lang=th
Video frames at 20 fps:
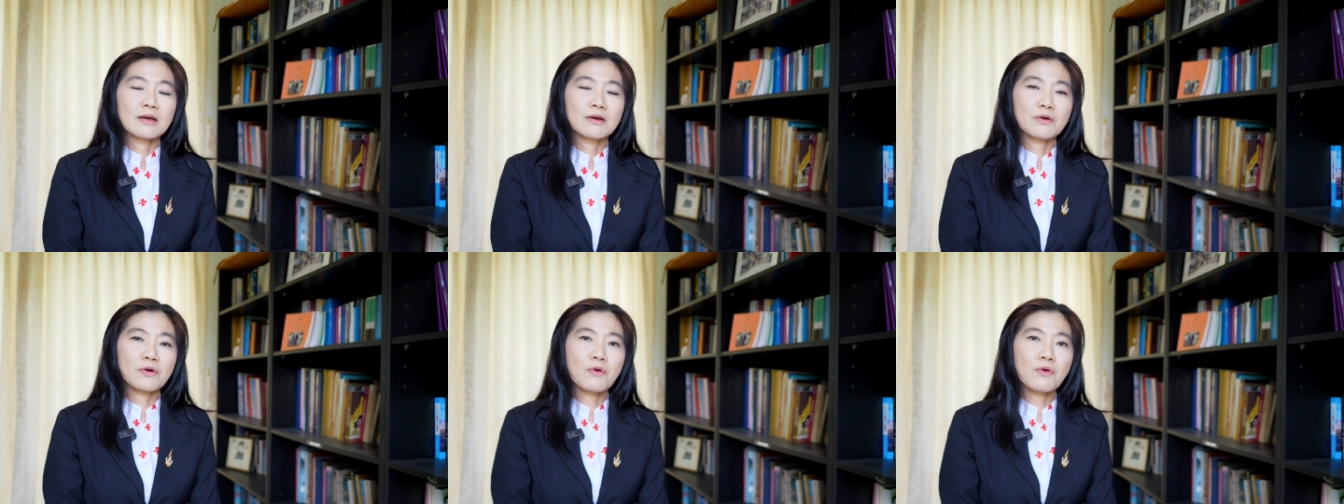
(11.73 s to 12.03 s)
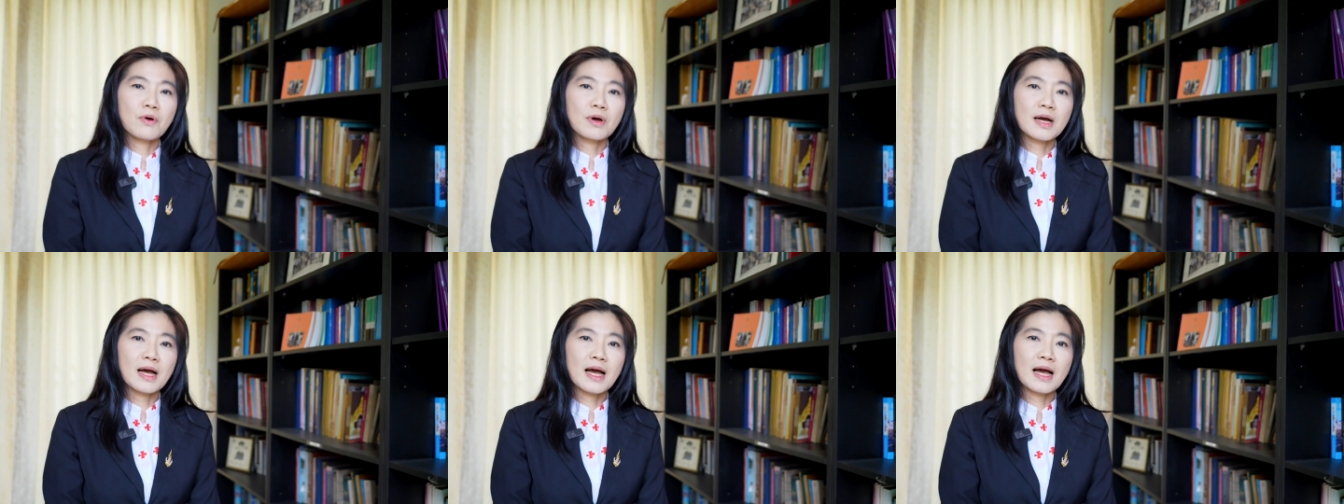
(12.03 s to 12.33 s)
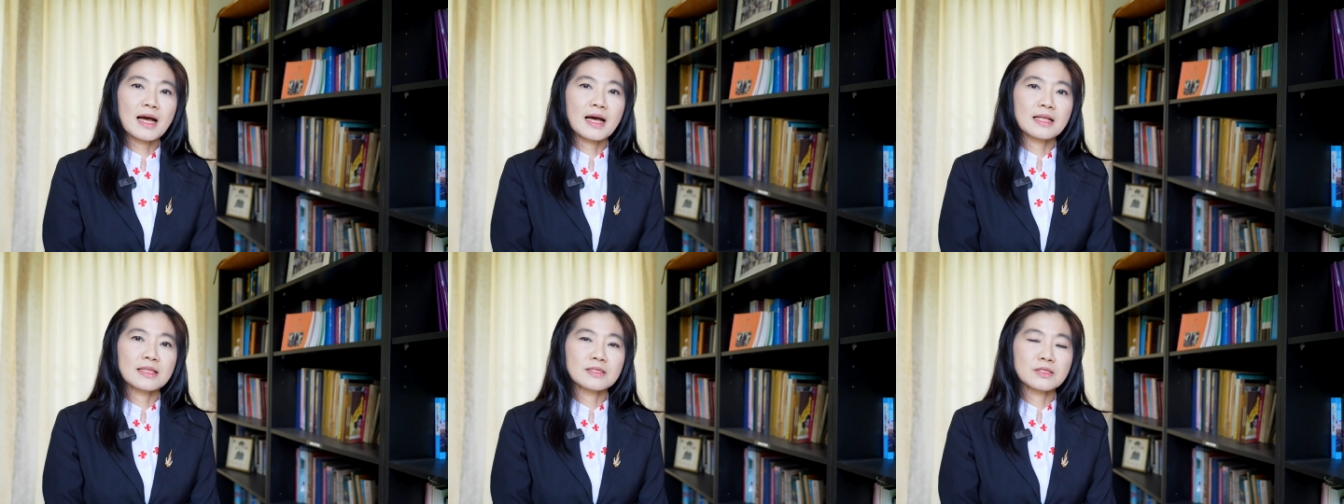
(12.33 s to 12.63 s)
โครง
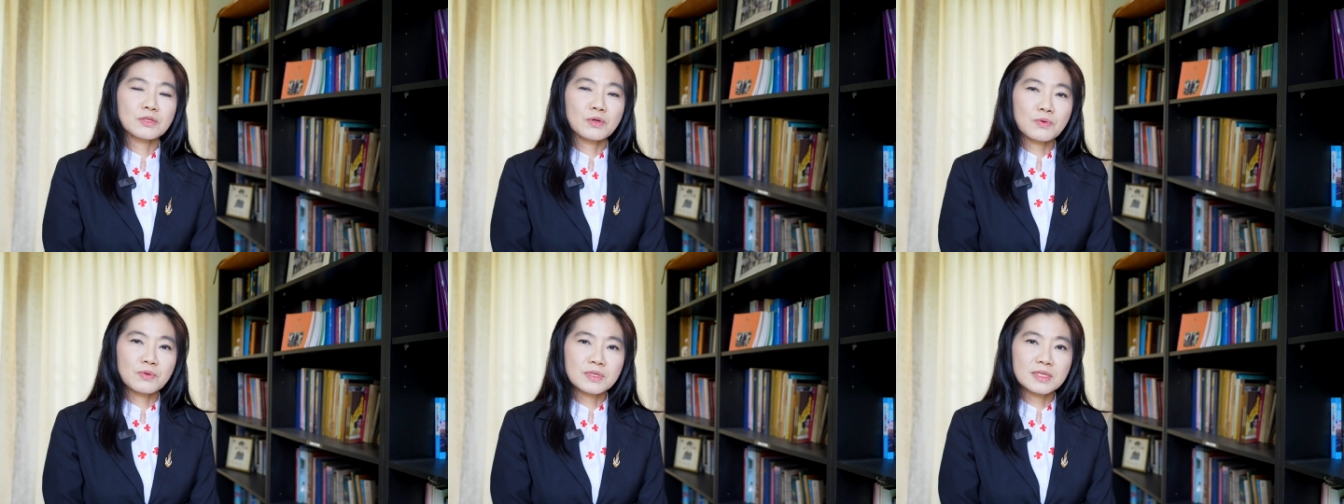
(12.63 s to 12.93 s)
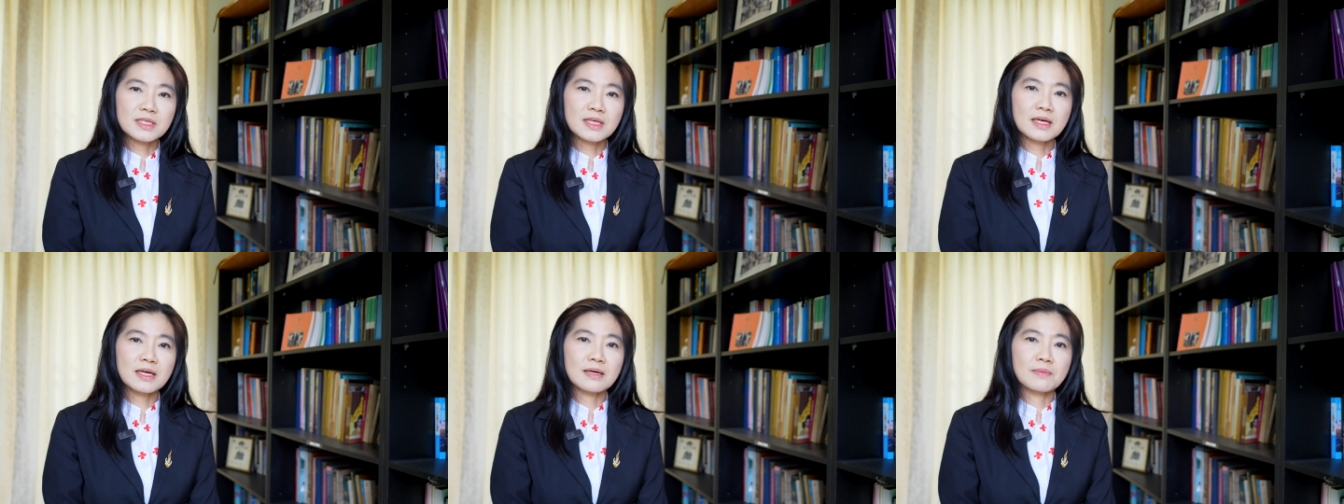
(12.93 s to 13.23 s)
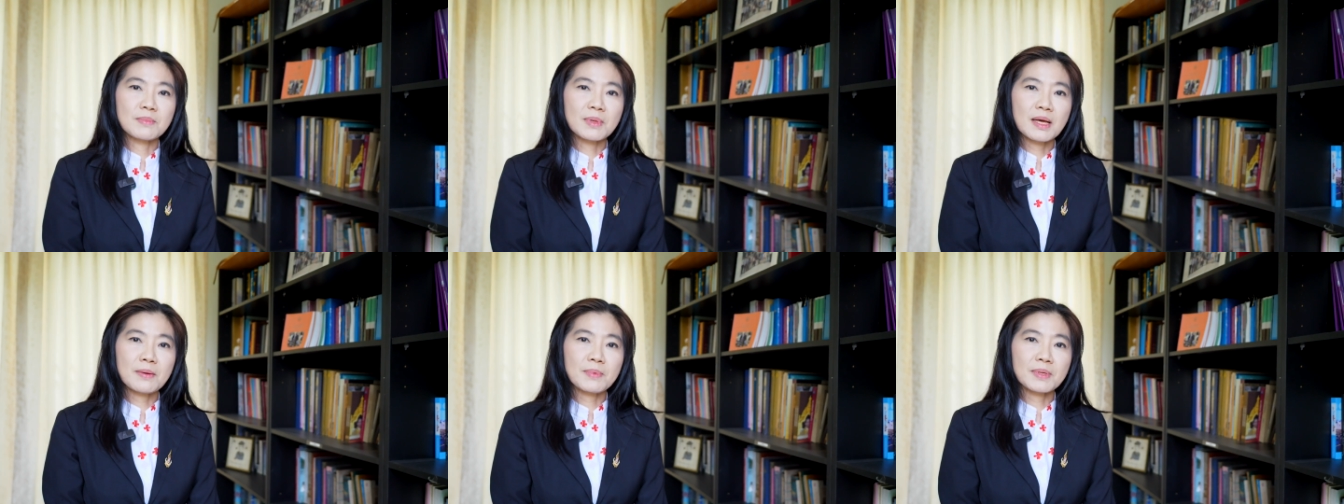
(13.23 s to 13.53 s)
การส่งเสริม
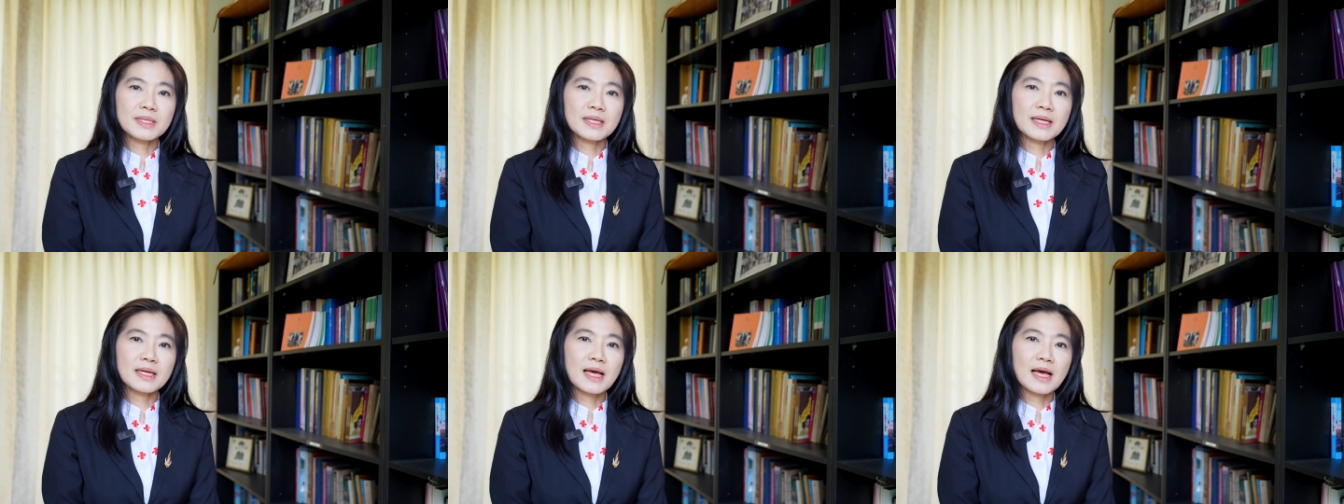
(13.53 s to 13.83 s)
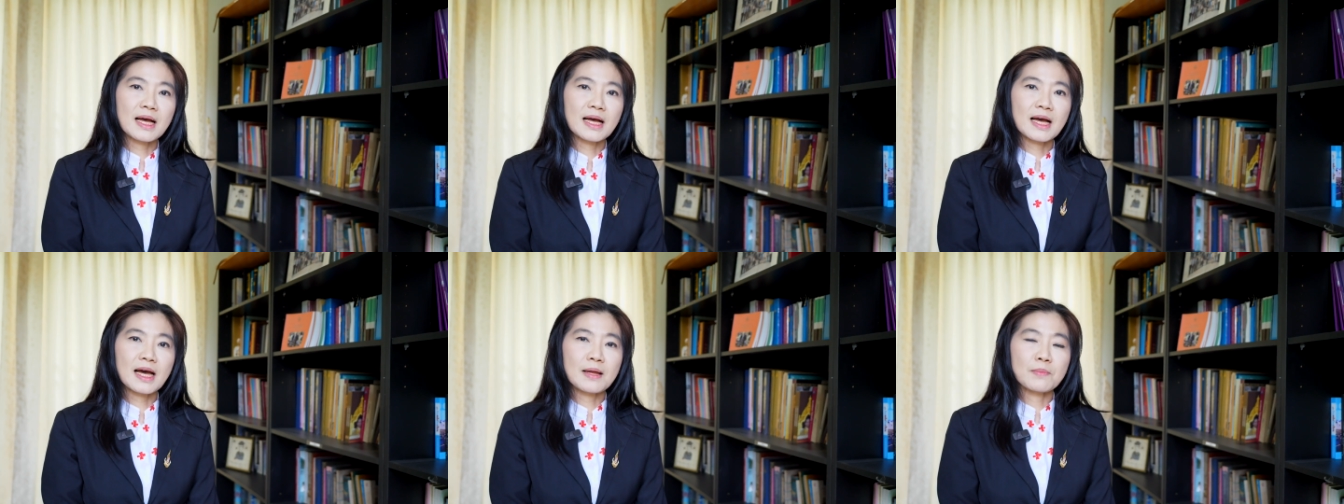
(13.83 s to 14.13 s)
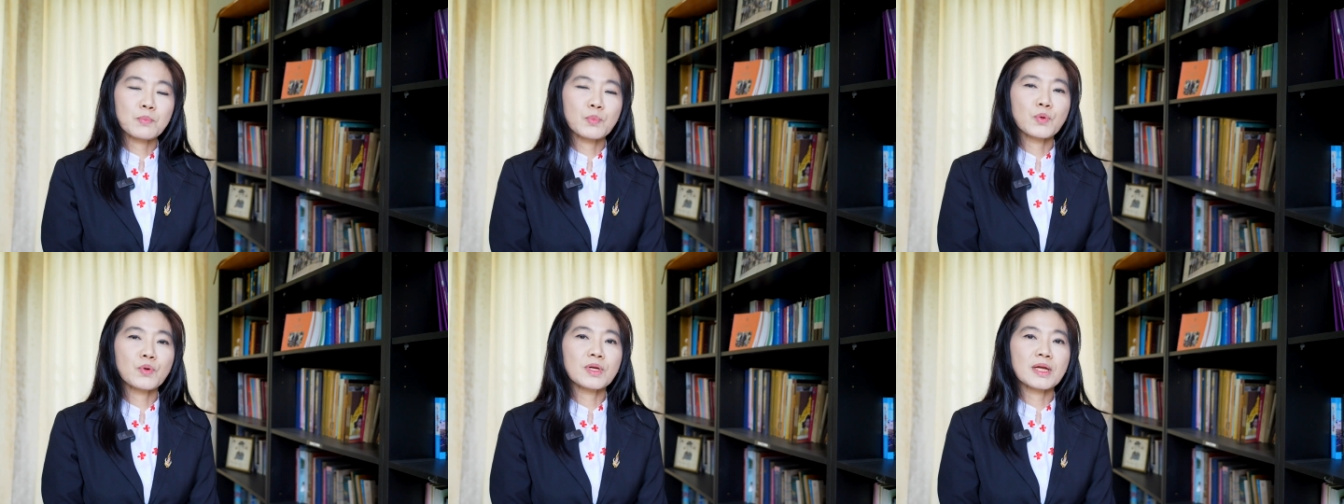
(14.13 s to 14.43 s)
และพัฒนาการ
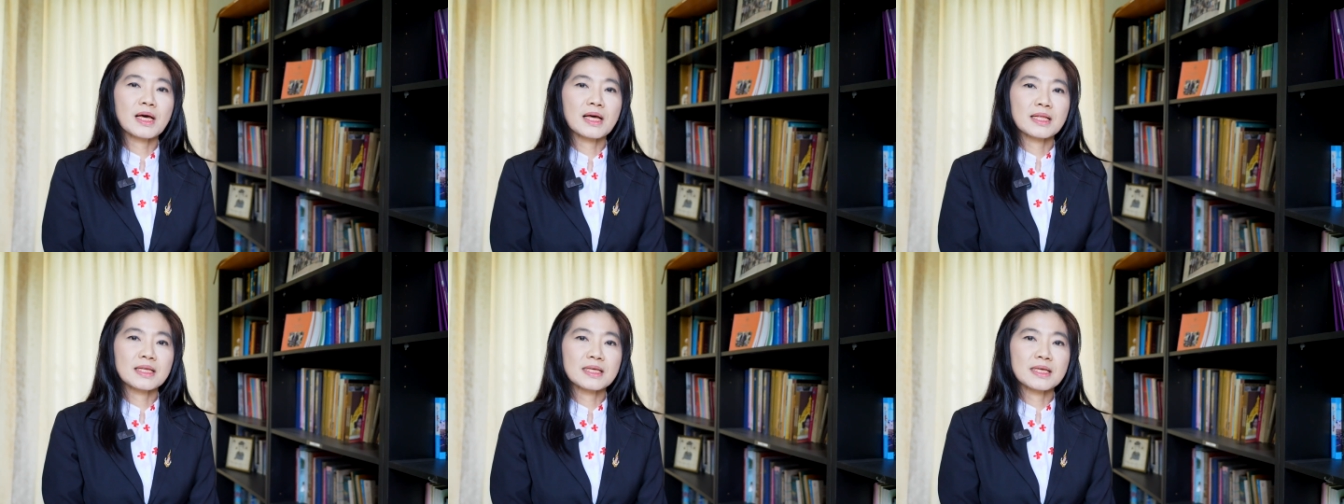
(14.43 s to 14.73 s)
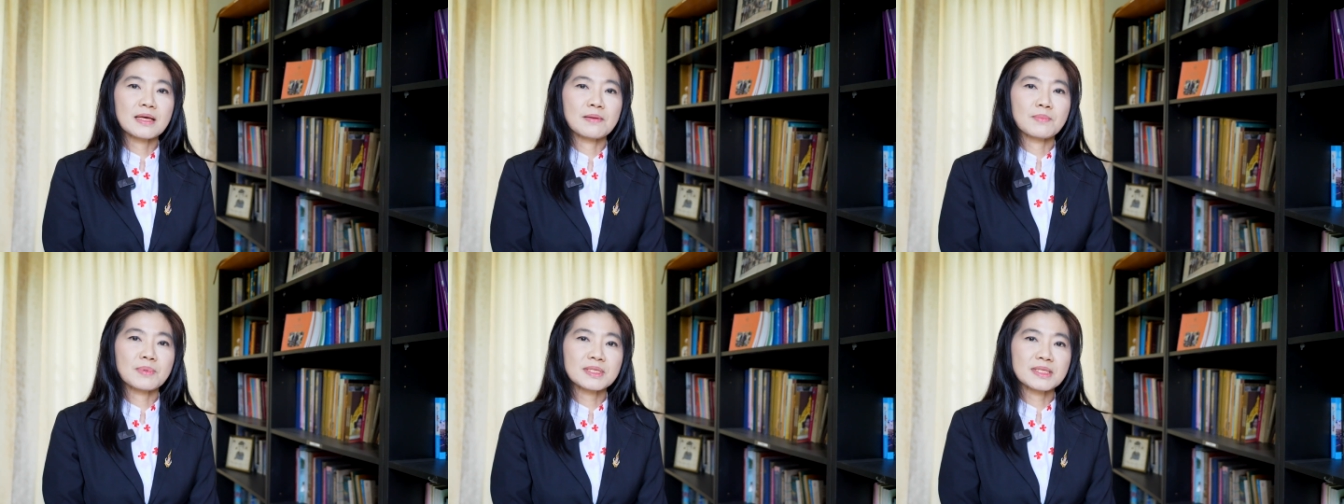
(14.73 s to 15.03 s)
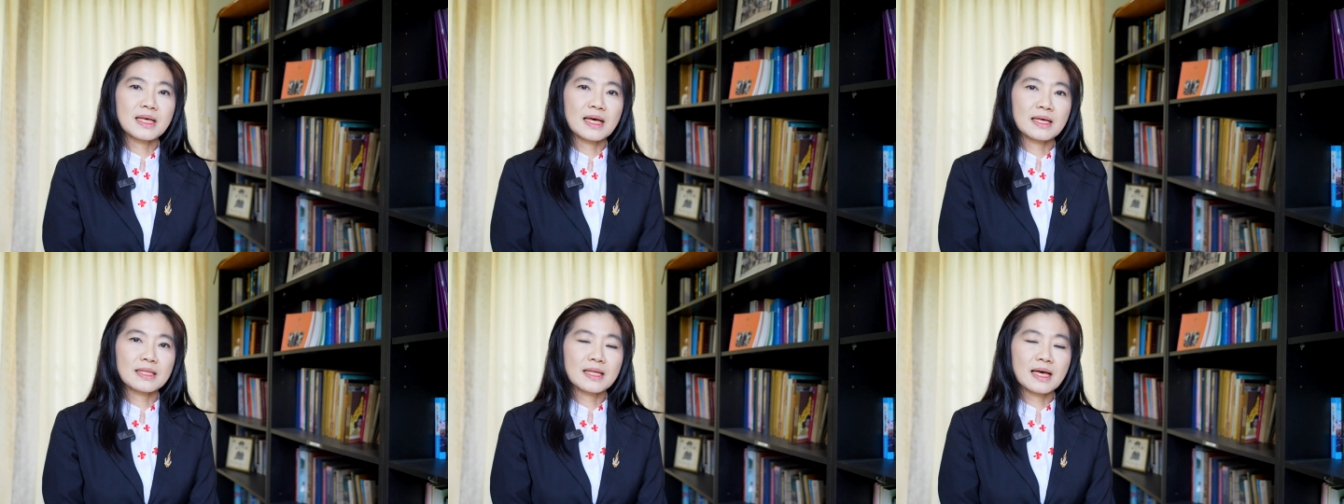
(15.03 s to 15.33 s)
พูดอ่านเขียนภา
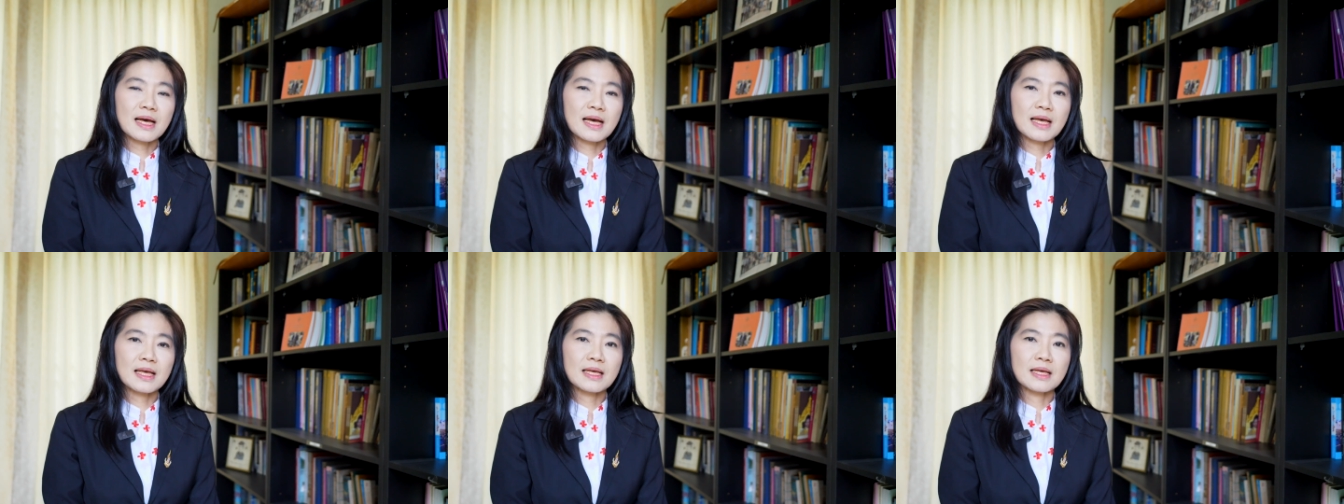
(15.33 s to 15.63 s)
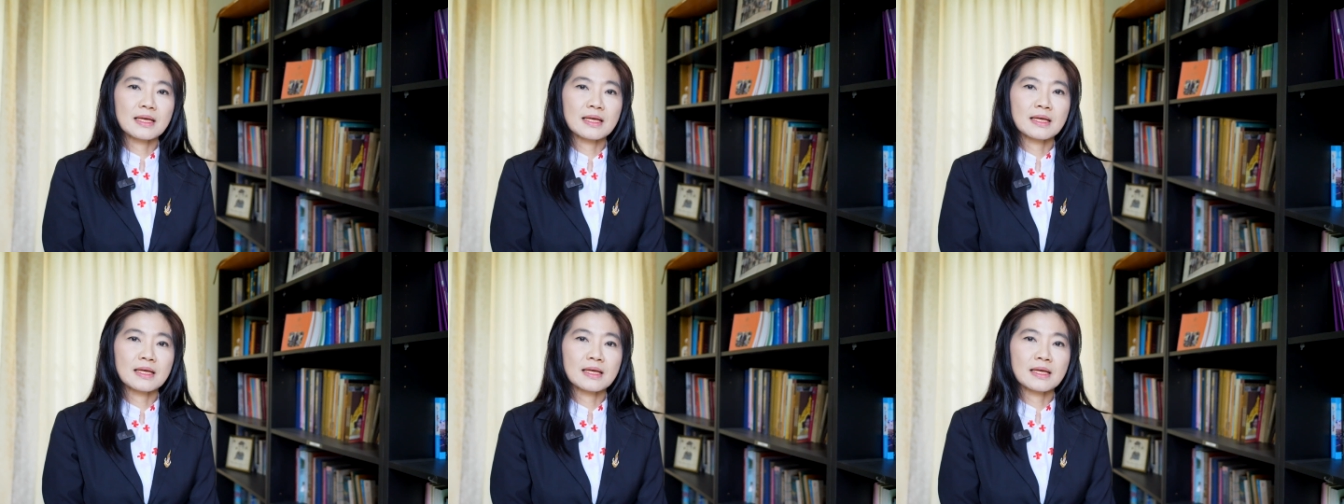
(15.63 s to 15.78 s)
ษาไทย